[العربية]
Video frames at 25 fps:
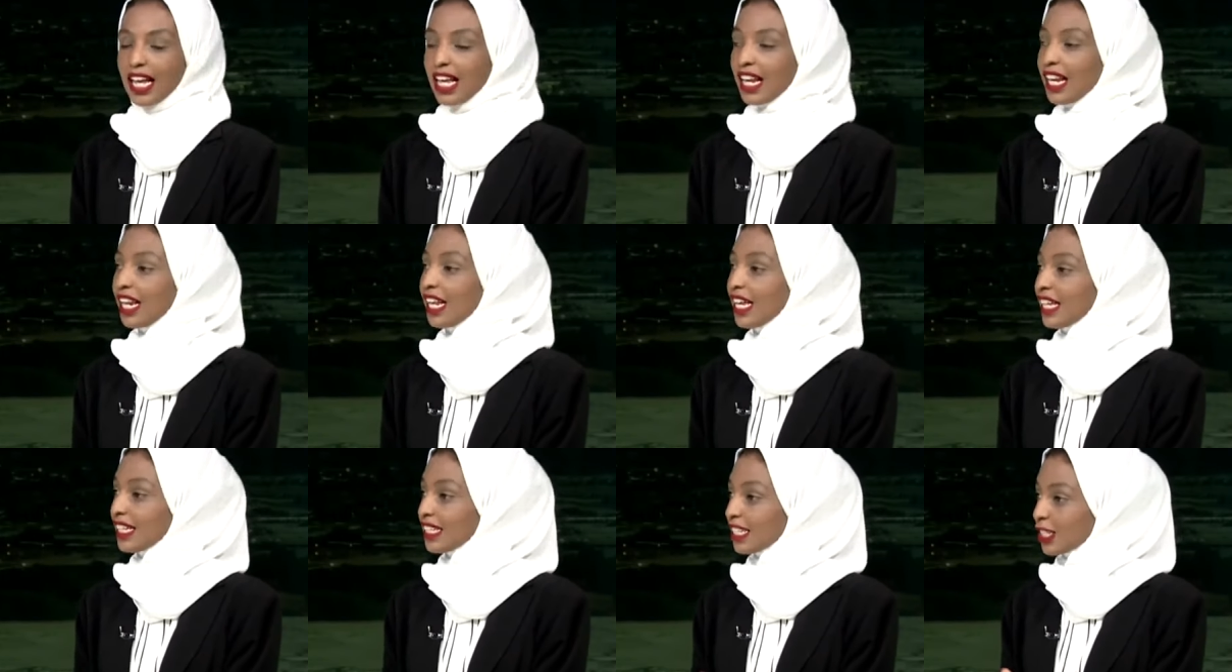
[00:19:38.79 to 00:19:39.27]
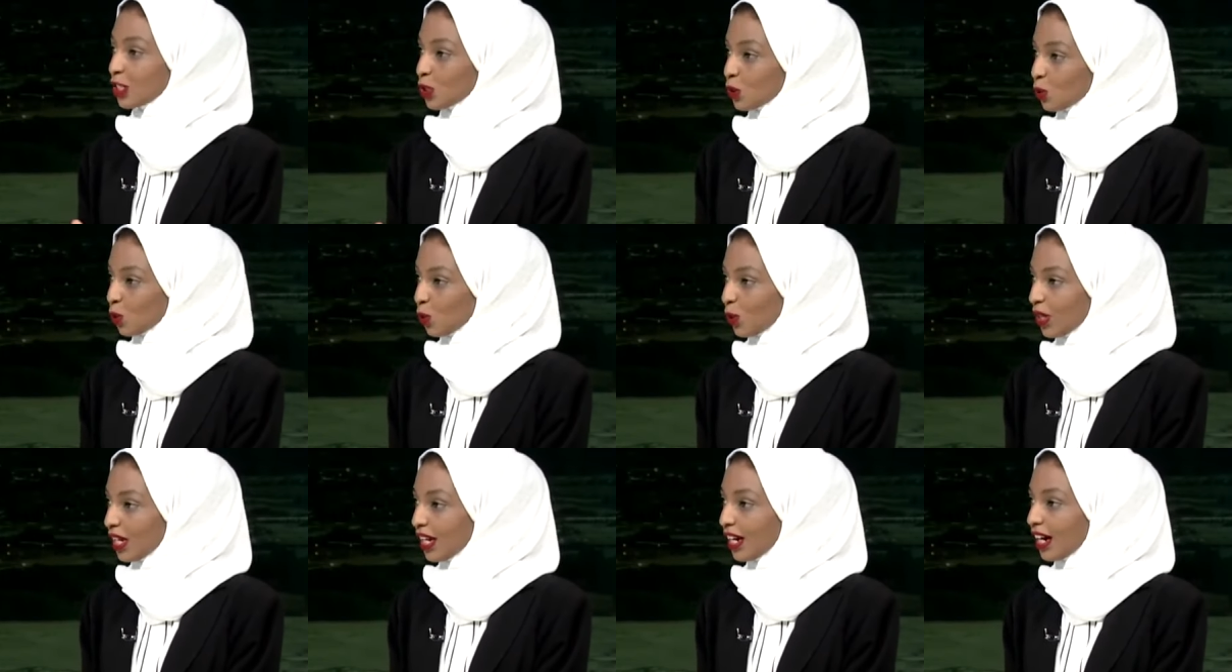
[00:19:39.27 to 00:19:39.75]

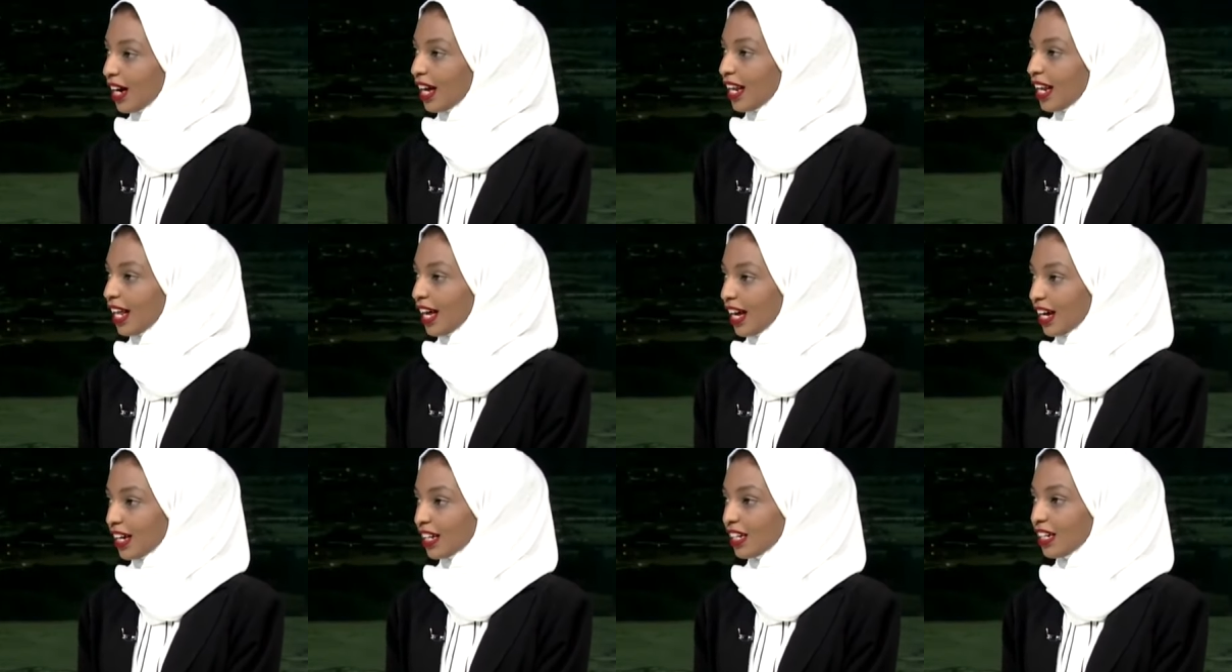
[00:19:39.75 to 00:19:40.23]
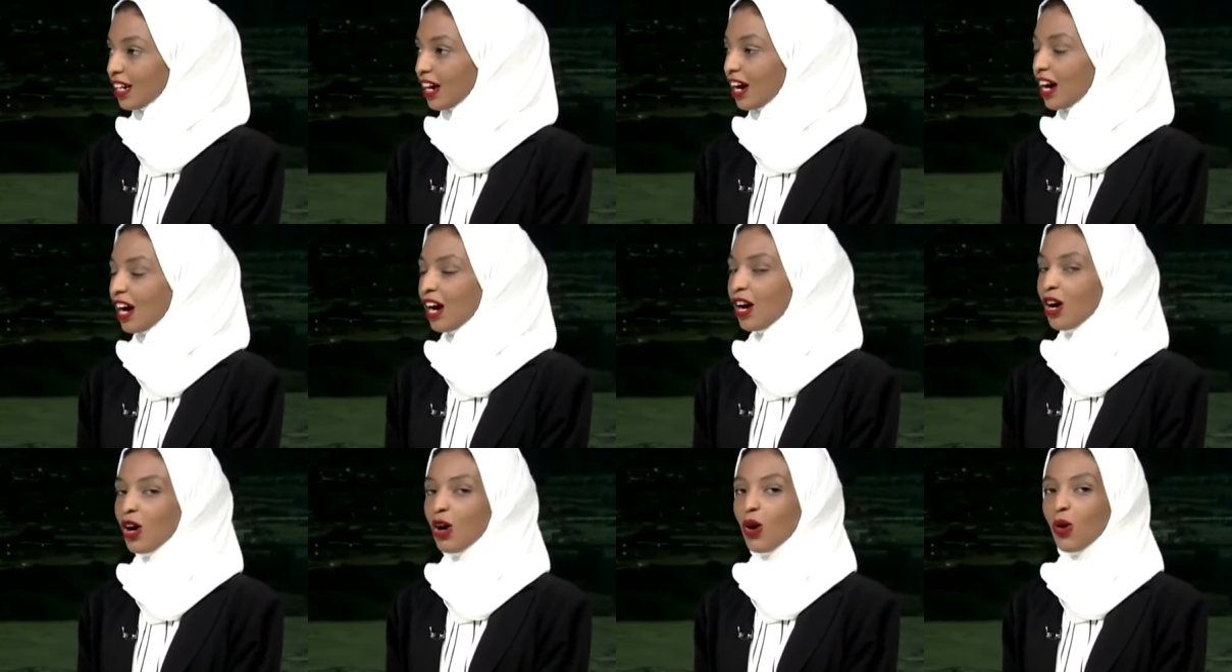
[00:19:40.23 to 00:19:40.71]
لتسويق
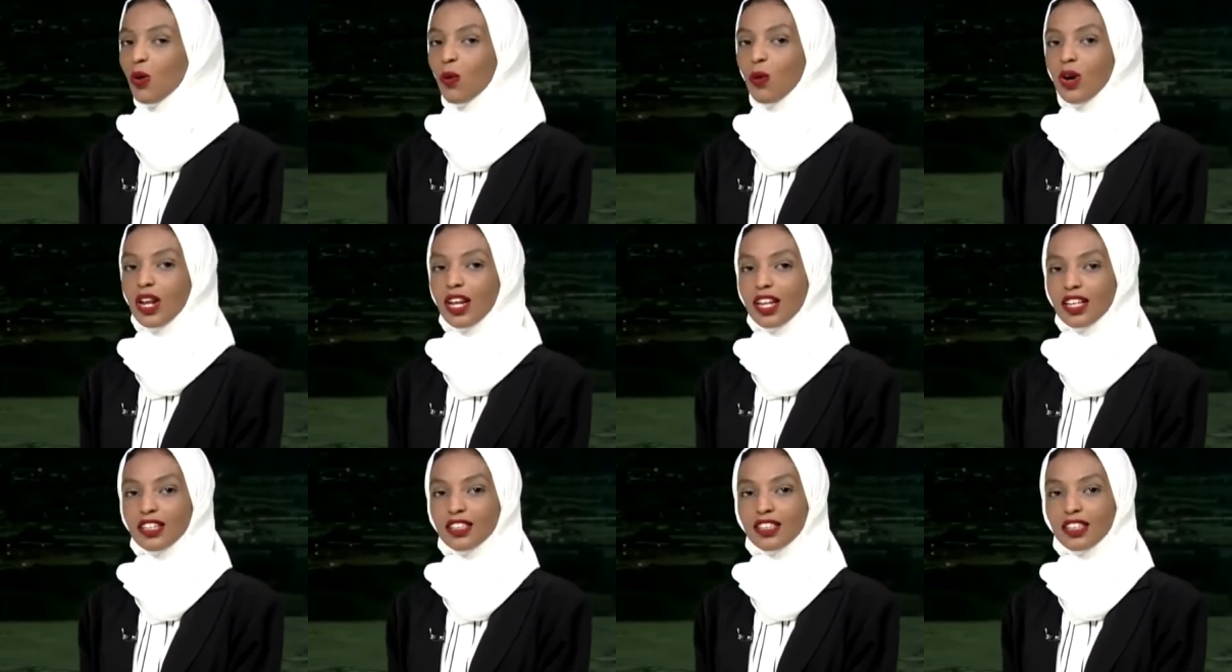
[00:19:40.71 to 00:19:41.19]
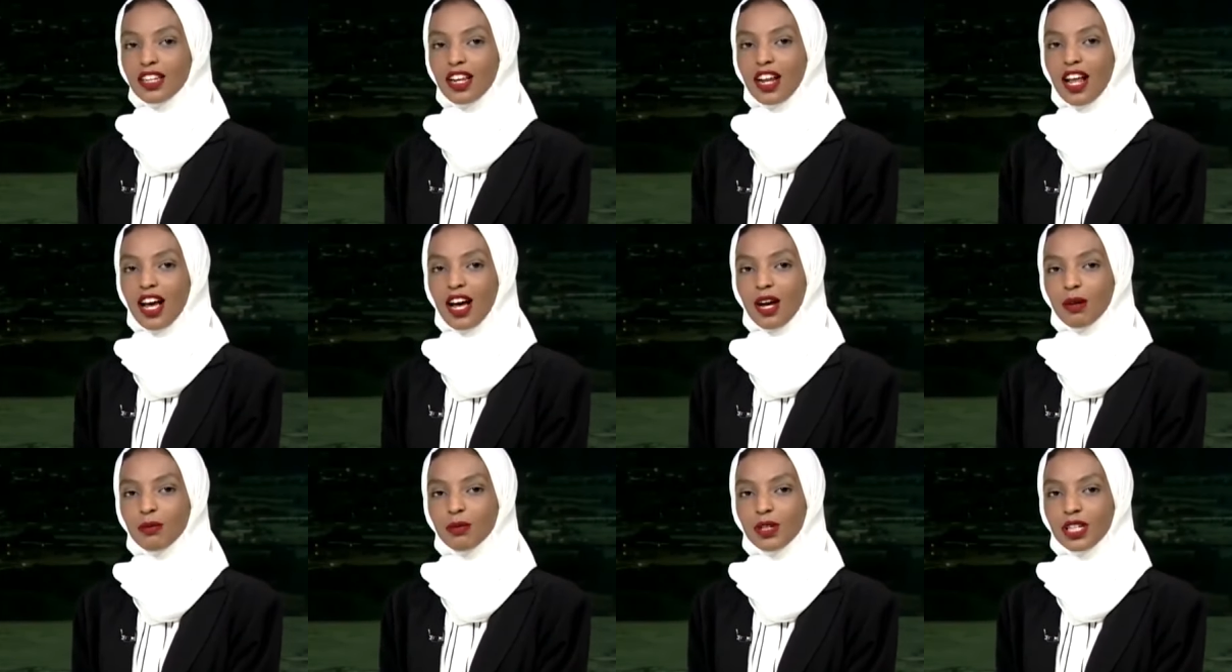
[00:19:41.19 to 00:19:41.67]
الحقيقة
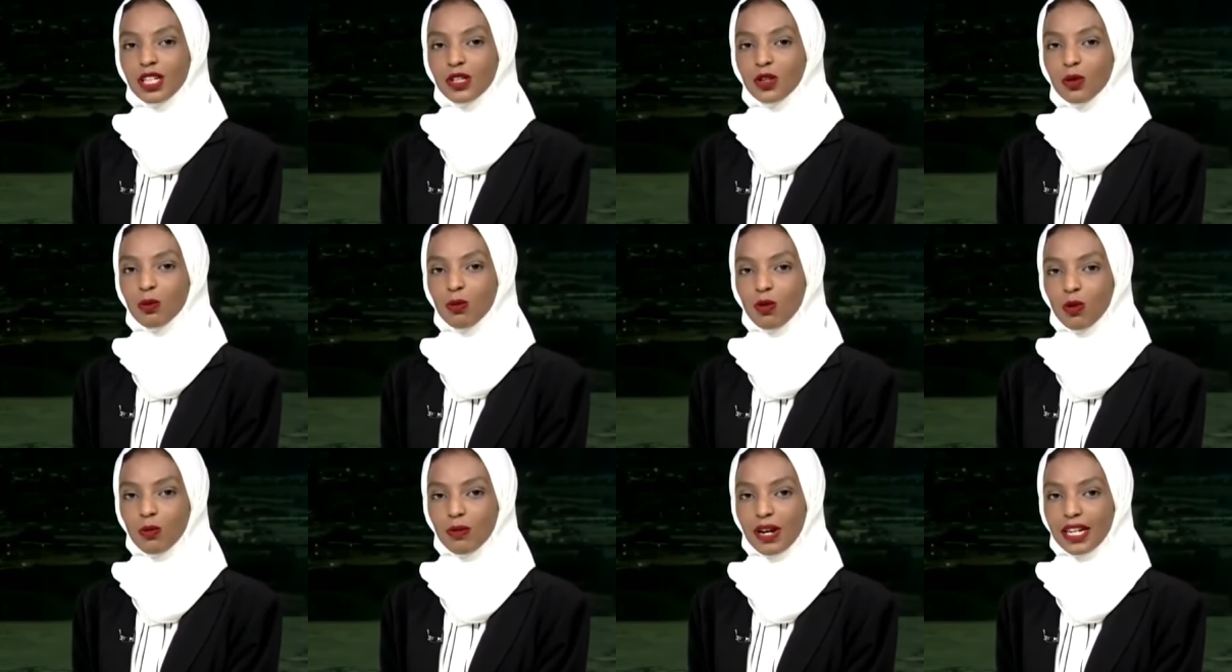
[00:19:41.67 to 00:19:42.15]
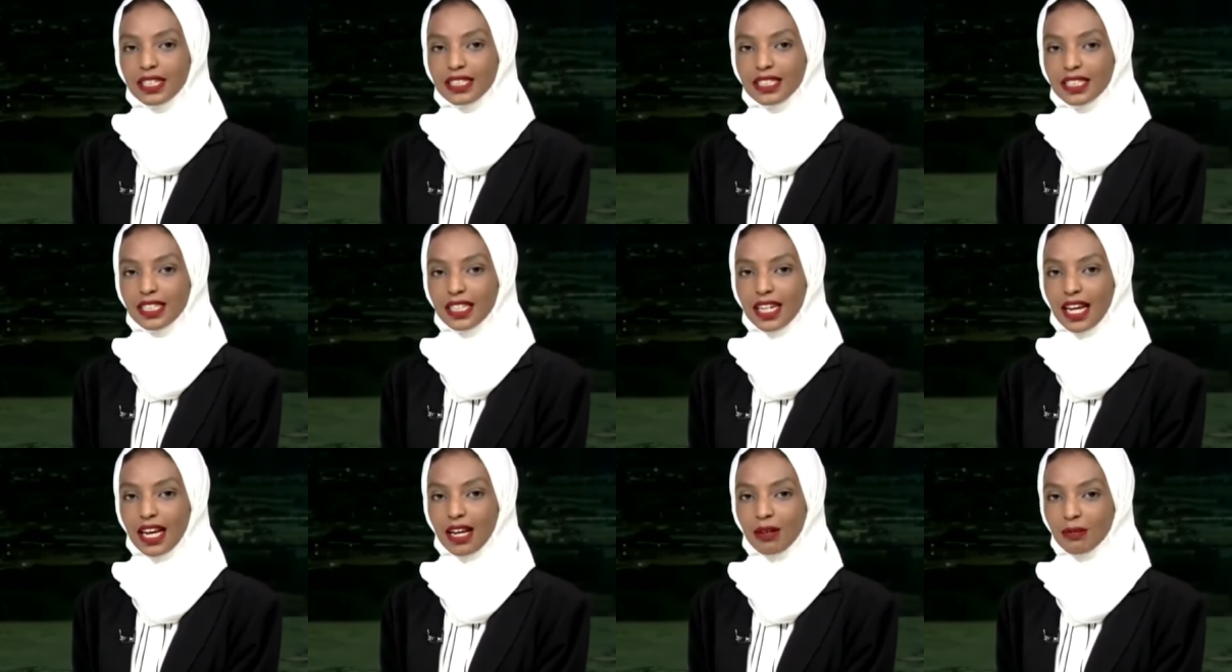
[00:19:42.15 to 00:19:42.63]
والاطلاع
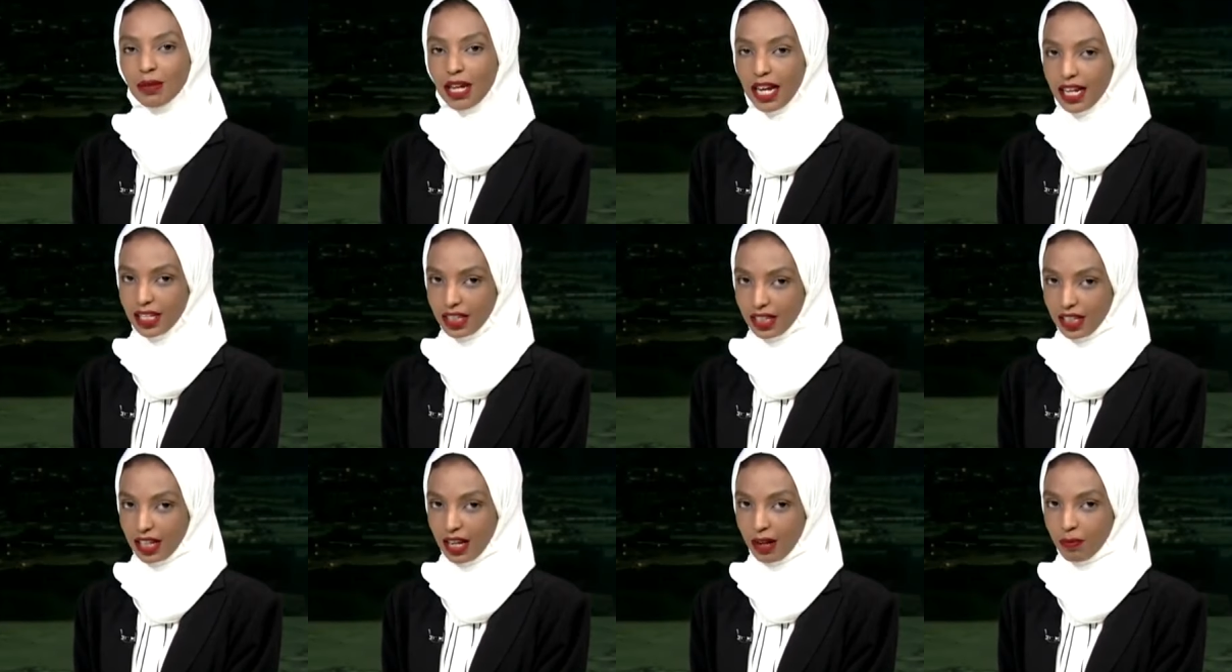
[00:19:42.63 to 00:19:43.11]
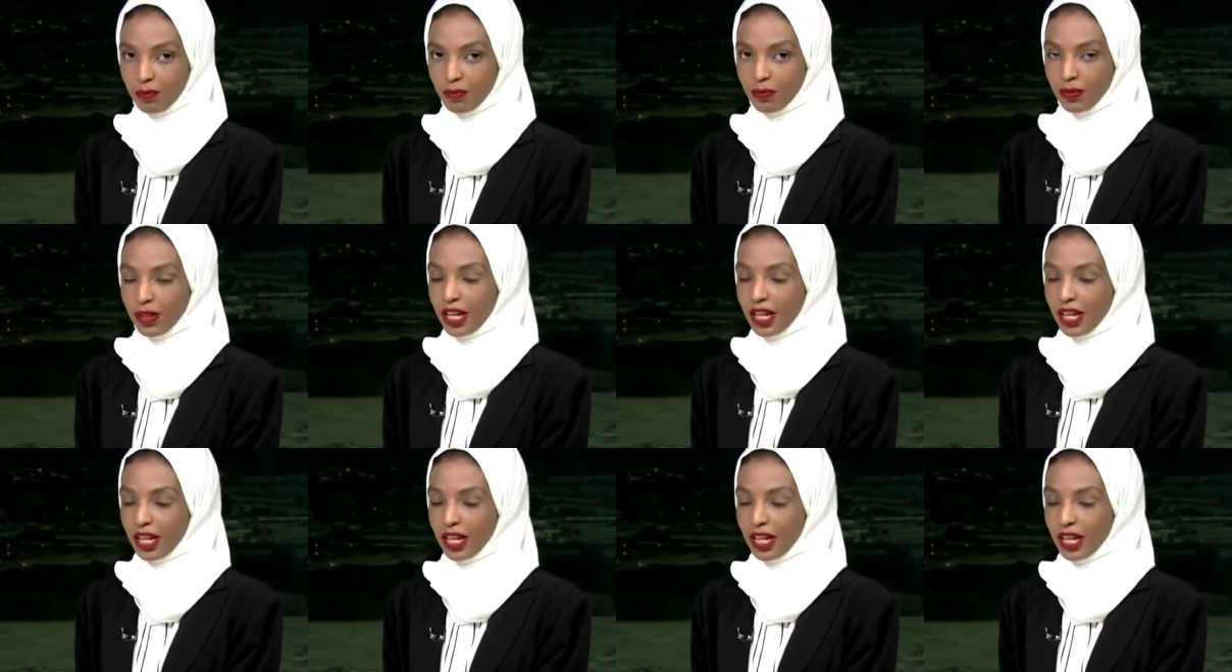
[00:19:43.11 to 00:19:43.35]
بدبلوماسية مهنية